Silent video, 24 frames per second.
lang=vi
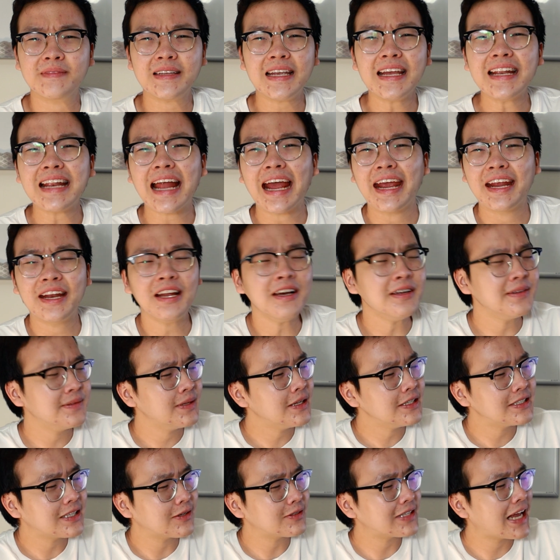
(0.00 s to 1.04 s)
cái này nó
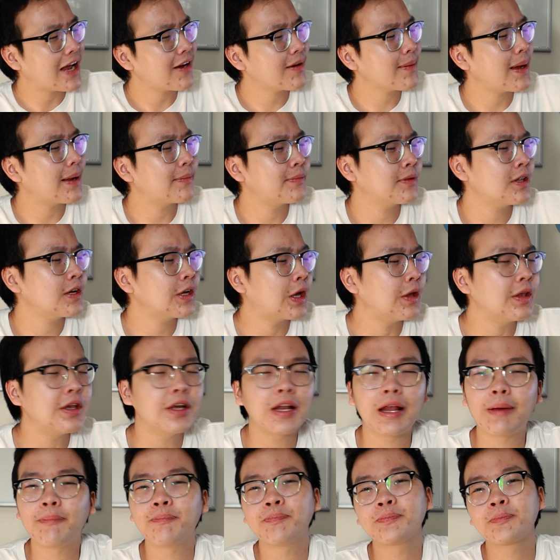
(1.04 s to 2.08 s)
nó sao sao các bạn nó kiểu như
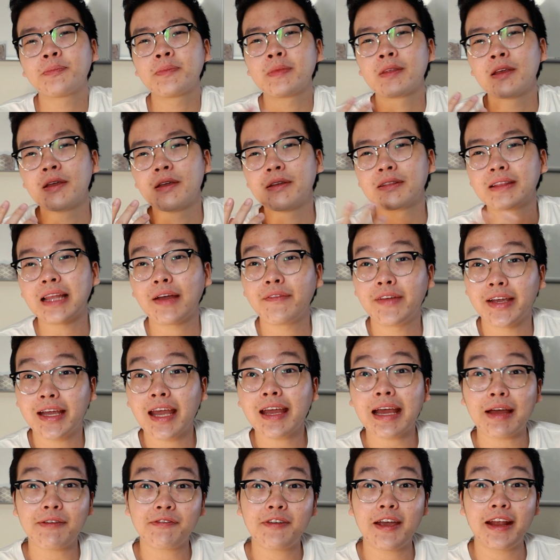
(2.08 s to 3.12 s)
là tại vì cái
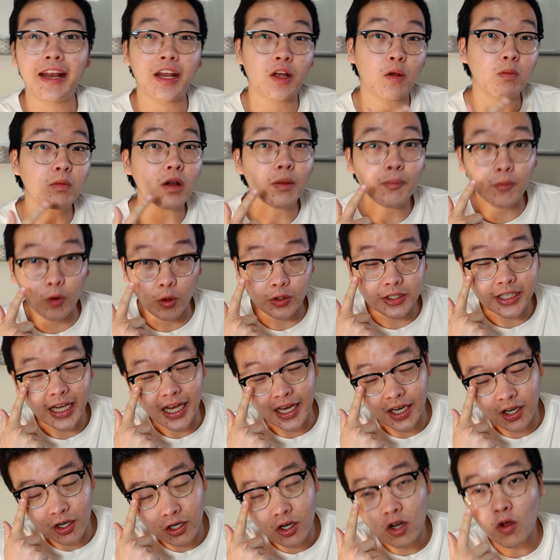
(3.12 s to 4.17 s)
cà phê này cũng có
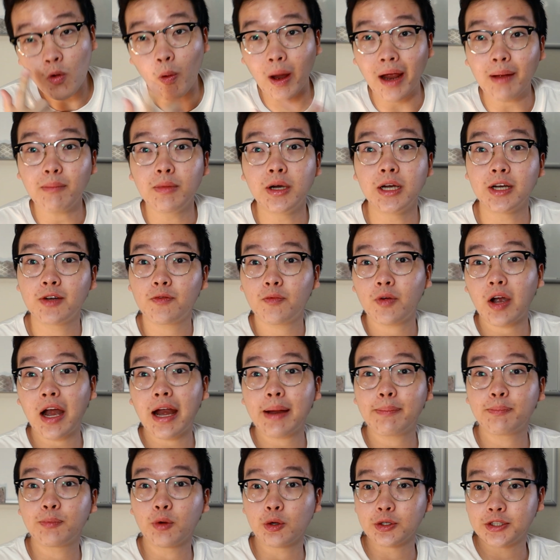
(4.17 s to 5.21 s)
protein nữa nó có khoảng 10
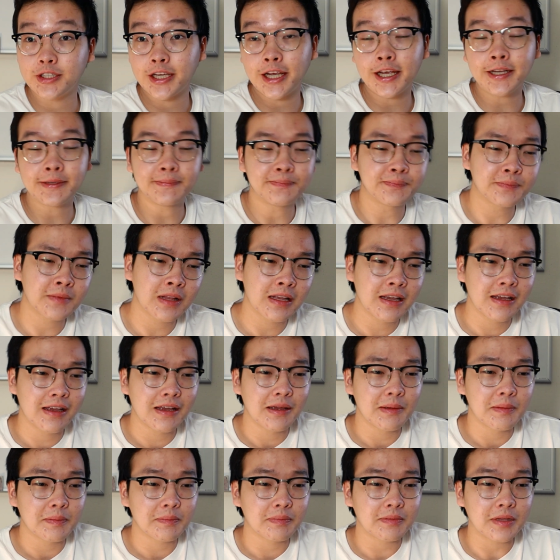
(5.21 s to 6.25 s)
gram protein
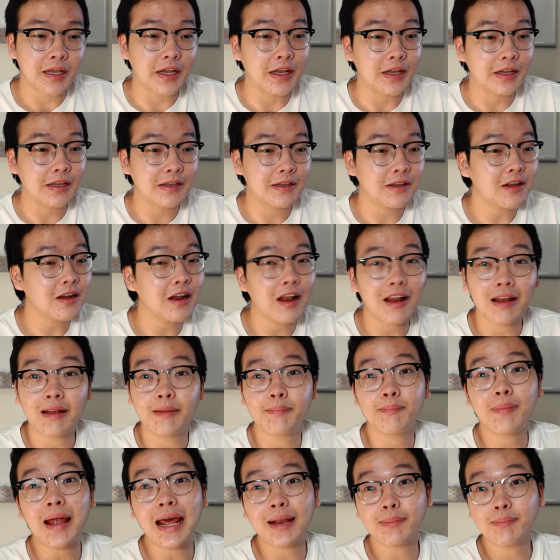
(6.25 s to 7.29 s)
thì nó gọi là
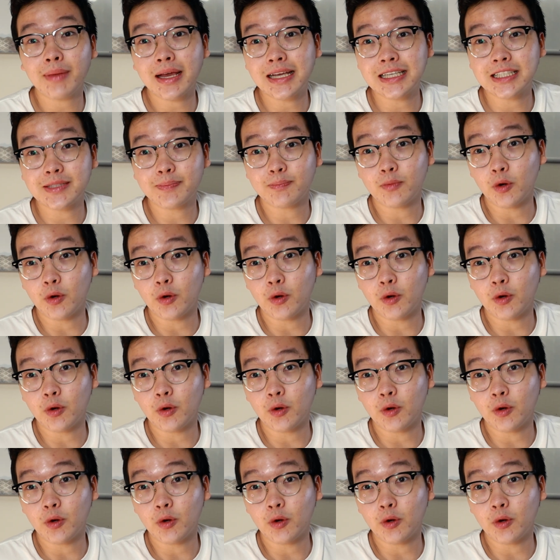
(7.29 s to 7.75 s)
plant based